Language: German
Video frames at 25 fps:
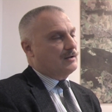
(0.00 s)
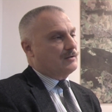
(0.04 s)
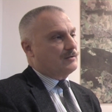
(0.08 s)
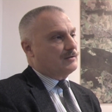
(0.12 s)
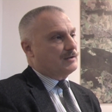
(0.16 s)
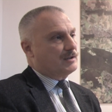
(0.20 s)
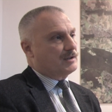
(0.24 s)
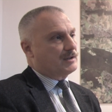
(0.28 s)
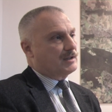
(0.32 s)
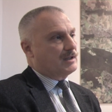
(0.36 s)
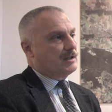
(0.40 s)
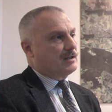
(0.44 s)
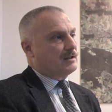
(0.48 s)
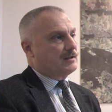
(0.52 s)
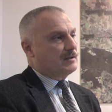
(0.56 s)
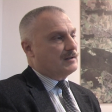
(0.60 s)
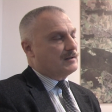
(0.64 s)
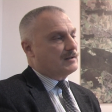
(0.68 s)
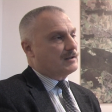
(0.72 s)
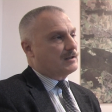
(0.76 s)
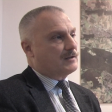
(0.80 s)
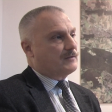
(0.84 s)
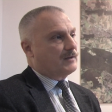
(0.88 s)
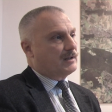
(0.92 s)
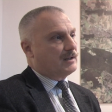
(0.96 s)
Und ich denke,
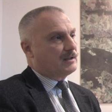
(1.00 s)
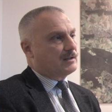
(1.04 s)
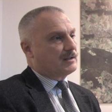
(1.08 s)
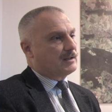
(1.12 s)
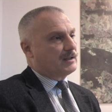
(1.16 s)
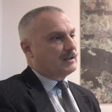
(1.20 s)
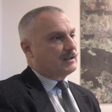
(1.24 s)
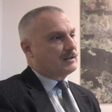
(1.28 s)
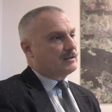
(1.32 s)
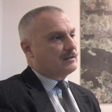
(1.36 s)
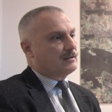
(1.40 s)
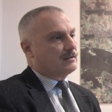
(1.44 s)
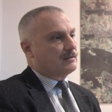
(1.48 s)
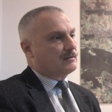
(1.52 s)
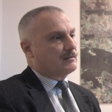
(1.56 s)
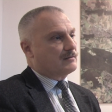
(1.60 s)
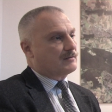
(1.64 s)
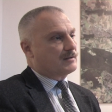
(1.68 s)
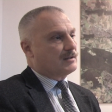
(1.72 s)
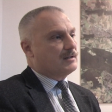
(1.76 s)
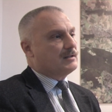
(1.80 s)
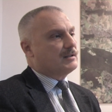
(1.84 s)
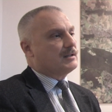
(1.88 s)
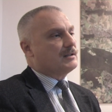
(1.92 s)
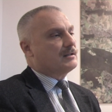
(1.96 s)
diese Qualitäten
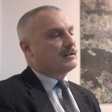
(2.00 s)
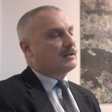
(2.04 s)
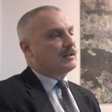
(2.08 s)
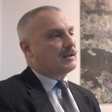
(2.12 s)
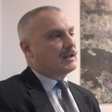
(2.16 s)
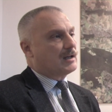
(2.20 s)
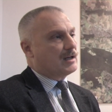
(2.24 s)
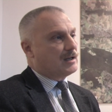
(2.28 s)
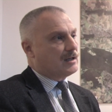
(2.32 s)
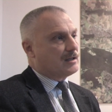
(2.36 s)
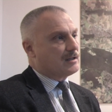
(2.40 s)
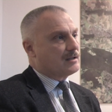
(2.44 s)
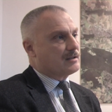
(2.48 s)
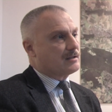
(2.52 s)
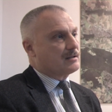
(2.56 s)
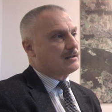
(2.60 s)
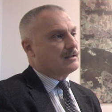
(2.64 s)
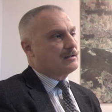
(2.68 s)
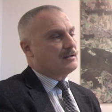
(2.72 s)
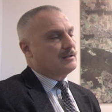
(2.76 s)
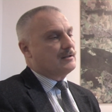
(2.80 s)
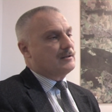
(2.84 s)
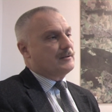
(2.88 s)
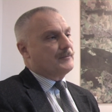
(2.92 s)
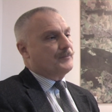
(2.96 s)
sind in der Lage,
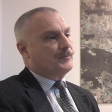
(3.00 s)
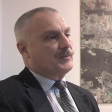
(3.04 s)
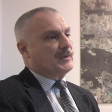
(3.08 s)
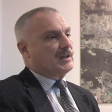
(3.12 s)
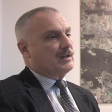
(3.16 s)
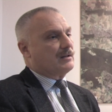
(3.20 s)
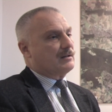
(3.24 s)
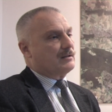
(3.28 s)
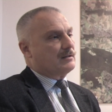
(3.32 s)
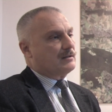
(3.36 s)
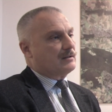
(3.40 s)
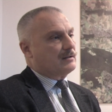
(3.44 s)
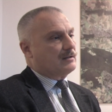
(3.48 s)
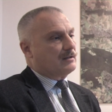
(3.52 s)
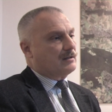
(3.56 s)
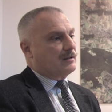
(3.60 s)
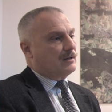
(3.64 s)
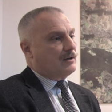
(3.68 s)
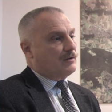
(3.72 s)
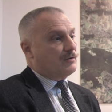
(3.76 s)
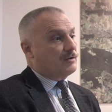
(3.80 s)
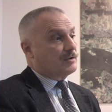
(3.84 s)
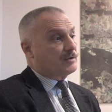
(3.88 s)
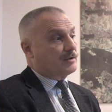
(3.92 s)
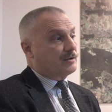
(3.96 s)
äh,
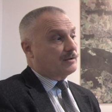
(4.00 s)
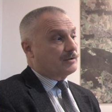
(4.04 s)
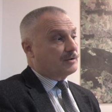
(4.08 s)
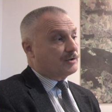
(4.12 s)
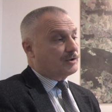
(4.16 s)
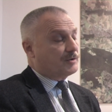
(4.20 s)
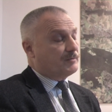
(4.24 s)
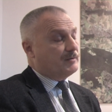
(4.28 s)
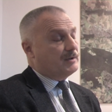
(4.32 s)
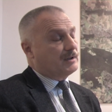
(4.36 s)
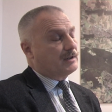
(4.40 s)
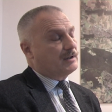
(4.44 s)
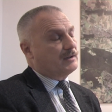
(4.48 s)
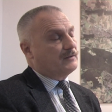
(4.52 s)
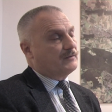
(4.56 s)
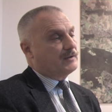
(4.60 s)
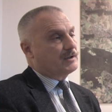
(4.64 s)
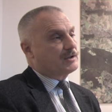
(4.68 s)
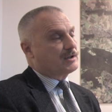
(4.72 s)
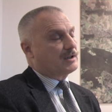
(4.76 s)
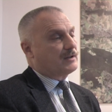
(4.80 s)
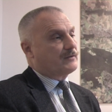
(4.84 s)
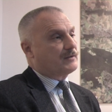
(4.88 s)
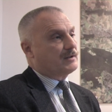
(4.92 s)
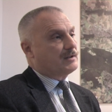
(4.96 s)
auch solche schwierigen
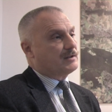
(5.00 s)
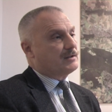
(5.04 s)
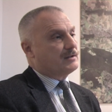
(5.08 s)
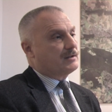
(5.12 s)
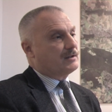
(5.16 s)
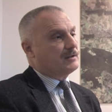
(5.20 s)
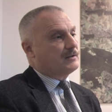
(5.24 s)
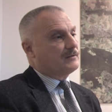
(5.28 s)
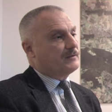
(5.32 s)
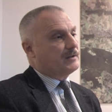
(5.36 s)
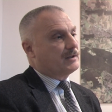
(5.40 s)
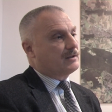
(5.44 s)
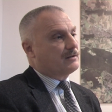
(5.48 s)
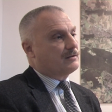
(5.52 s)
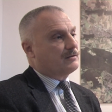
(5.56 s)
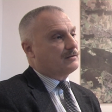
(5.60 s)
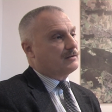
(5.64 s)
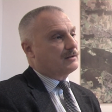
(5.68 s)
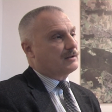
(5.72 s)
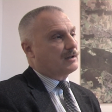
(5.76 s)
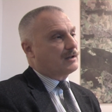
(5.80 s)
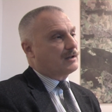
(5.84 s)
wirtschaftlichen Entwicklungen